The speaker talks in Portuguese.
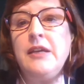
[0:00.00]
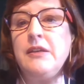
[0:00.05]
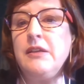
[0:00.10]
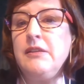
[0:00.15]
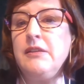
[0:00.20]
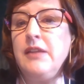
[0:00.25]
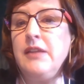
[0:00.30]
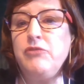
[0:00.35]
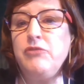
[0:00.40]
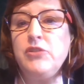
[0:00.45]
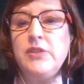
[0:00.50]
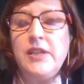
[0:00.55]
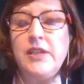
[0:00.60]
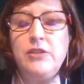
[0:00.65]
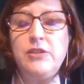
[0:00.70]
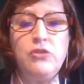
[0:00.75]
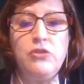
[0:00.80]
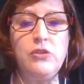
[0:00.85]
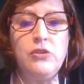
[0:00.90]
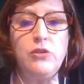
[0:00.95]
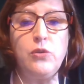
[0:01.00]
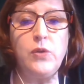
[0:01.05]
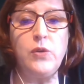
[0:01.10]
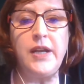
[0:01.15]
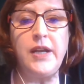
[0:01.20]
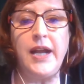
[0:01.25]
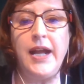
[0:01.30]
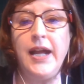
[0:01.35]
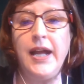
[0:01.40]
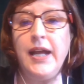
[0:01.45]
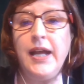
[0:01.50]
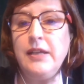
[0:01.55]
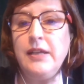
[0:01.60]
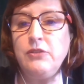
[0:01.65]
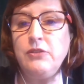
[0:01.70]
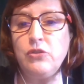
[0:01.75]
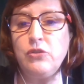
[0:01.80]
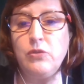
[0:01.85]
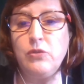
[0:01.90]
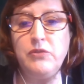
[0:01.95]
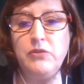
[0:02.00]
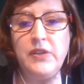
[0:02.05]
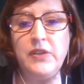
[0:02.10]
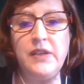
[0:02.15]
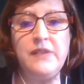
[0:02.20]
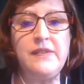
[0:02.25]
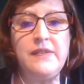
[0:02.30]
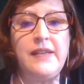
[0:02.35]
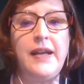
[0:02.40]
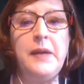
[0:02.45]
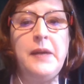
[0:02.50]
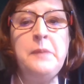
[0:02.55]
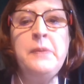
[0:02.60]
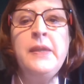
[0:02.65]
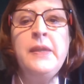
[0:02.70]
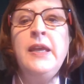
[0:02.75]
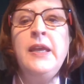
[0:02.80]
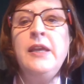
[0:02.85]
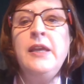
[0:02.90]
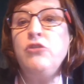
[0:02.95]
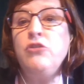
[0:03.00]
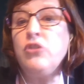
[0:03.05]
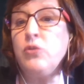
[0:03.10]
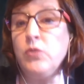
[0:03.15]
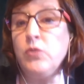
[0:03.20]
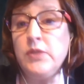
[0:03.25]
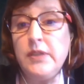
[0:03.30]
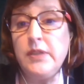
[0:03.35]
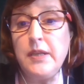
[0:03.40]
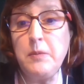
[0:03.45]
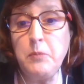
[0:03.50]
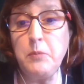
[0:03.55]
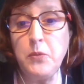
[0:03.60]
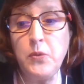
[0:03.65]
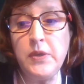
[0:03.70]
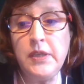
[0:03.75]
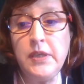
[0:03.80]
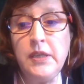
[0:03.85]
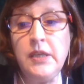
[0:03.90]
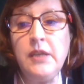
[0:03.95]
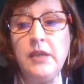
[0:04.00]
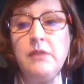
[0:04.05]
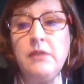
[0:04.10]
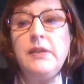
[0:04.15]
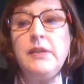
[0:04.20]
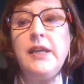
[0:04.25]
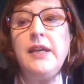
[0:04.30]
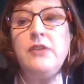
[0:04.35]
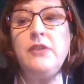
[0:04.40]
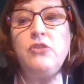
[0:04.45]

que tem vontade de trocar, de conversar, de contribuir, né?